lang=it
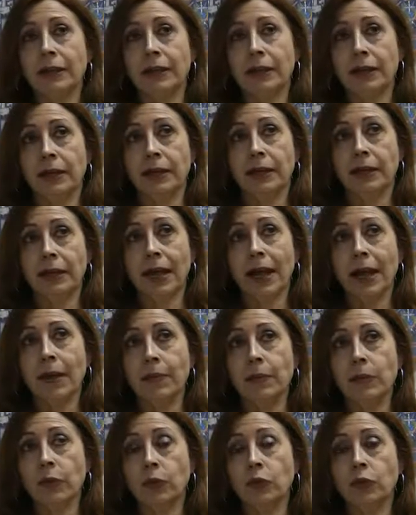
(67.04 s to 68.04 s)
eh, ha a
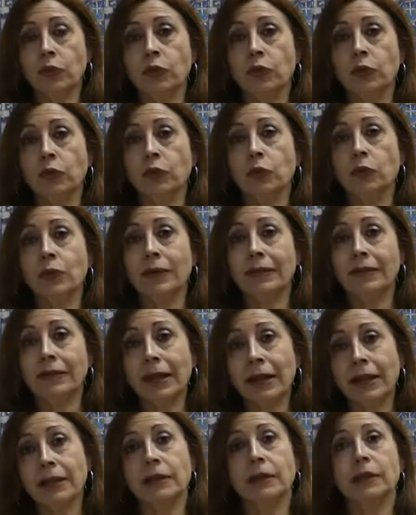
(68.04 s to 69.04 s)
bordo una
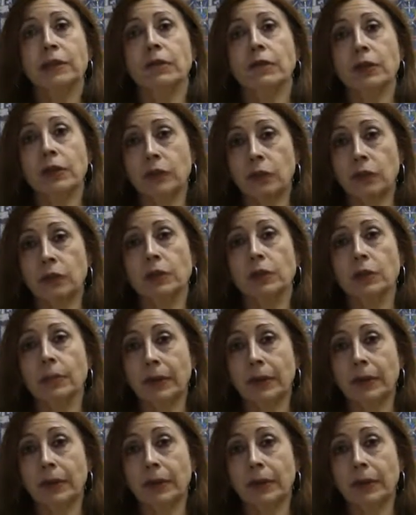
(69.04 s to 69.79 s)
serie di rivelatori di